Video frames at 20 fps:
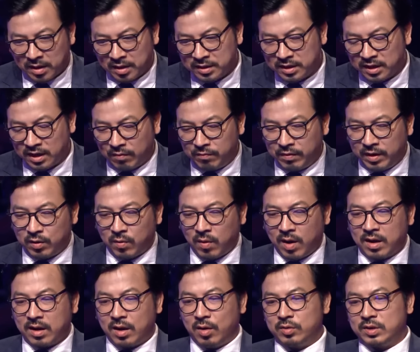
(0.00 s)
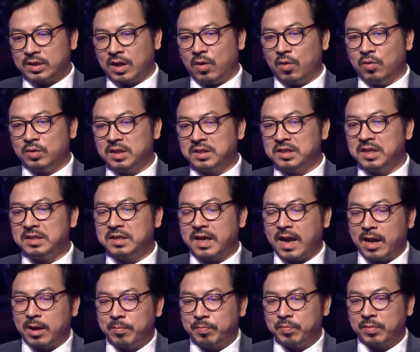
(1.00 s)
Chị đã vượt qua câu 6 rất dễ
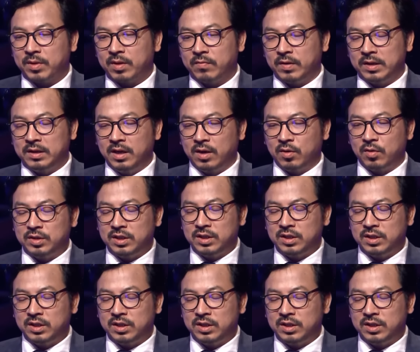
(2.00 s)
dàng. Phần thưởng của